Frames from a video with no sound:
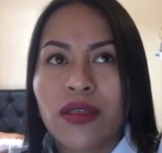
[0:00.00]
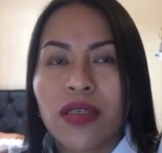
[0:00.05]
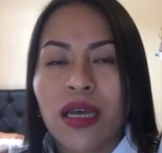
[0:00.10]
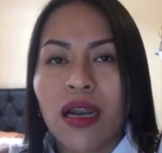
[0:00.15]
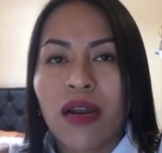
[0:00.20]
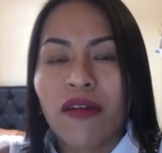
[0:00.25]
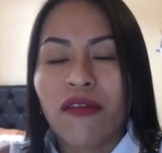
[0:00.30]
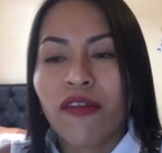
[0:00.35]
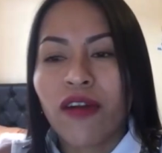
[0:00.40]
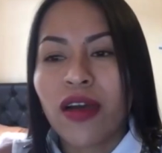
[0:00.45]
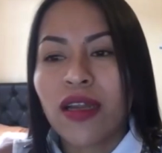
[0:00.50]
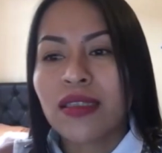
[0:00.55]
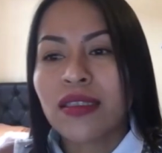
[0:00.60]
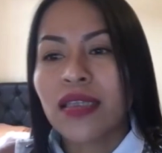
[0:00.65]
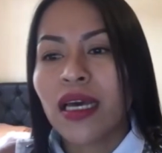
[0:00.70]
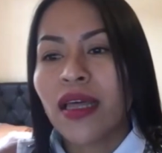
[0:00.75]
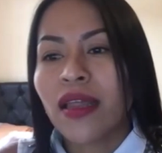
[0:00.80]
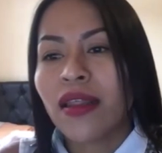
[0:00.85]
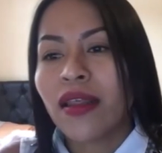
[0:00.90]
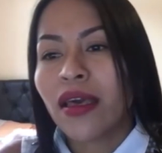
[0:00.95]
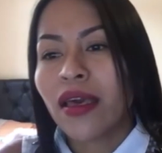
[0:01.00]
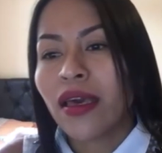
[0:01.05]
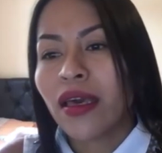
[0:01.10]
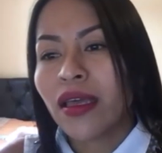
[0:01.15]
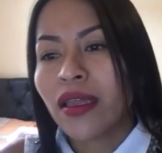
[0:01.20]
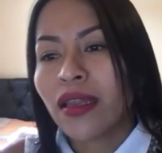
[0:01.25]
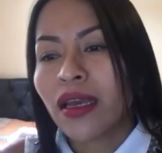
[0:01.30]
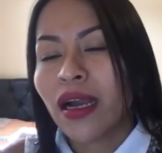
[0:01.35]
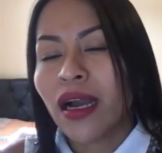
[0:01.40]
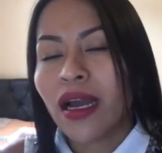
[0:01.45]
a la falta
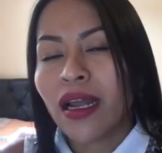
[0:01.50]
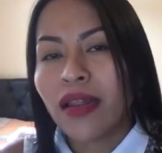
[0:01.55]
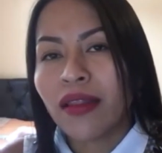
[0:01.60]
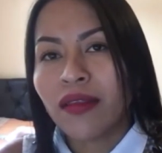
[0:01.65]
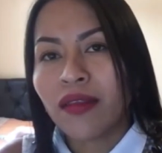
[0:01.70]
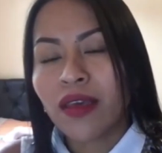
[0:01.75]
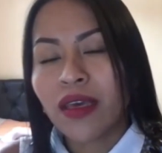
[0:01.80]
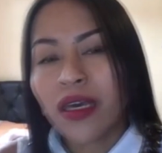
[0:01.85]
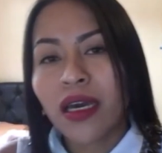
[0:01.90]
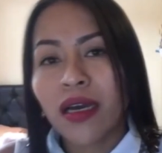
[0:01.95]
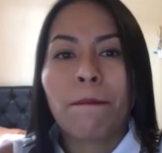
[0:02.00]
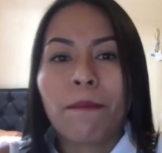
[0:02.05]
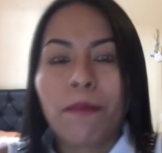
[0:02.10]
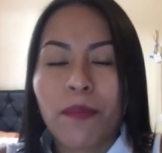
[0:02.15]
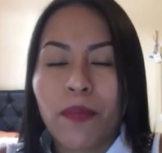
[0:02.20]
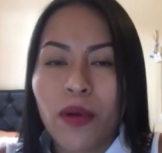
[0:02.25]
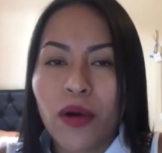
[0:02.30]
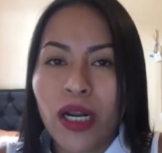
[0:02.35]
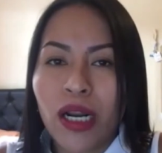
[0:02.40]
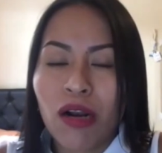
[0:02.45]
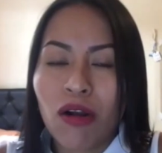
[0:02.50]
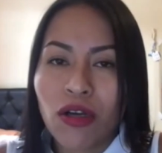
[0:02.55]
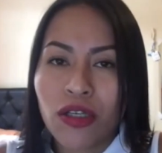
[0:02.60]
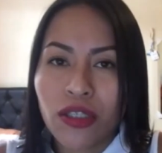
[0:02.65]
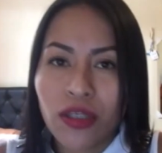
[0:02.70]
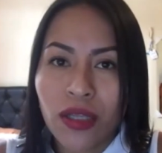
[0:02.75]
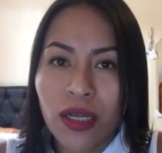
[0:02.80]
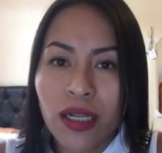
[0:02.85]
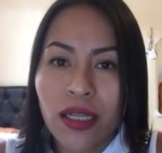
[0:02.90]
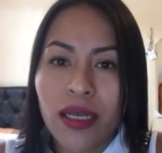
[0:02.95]
de, garantía por el
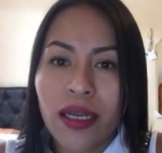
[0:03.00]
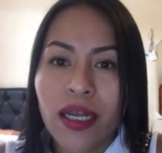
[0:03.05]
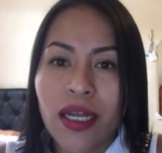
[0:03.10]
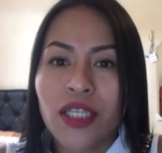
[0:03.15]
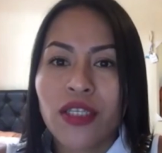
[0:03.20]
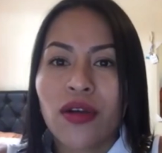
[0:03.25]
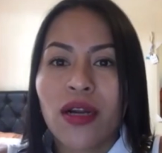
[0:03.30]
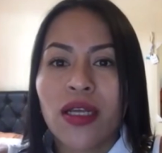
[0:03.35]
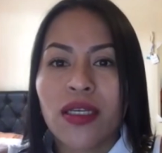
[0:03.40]
gozo del derecho a la